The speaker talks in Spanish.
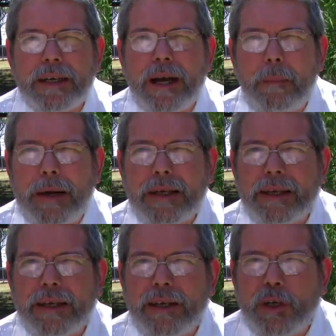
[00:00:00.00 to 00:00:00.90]
capaz
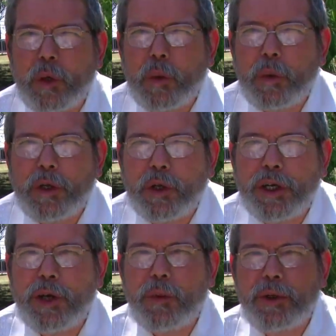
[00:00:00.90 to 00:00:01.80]
que
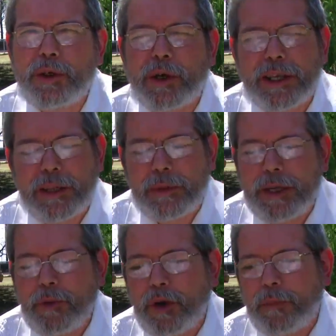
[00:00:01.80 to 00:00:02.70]
con el único que
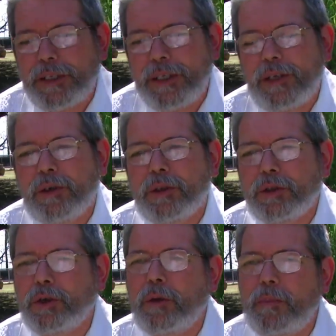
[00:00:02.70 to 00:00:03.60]
deberíamos competir es con
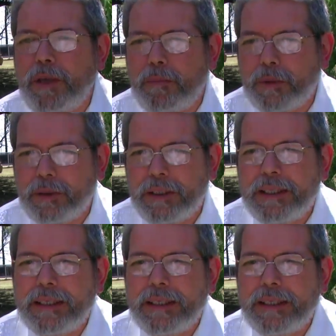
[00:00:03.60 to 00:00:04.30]
nosotros mismos,